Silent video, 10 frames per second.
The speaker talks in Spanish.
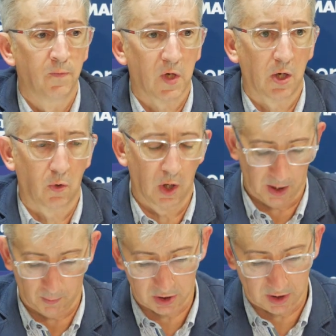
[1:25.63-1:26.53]
Creo que el
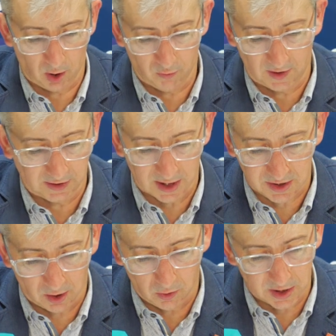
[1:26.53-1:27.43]
equipo ha estado
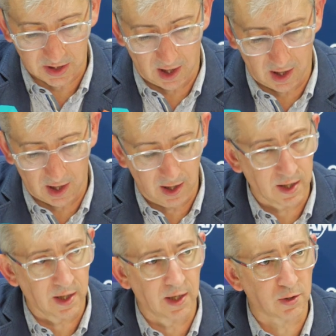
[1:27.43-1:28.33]
fantástico
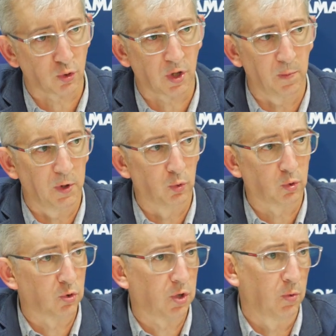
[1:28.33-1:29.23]
en, esos 10
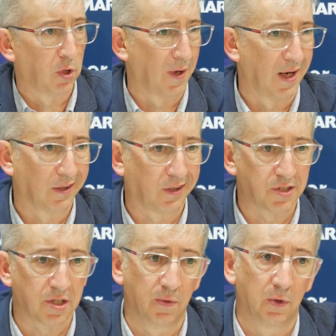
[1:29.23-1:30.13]
minutos, a un nivel
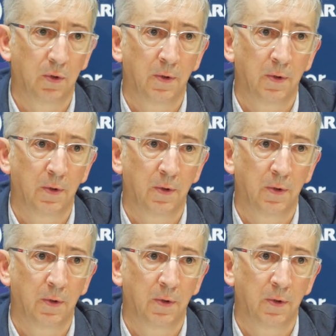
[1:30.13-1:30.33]
altísimo,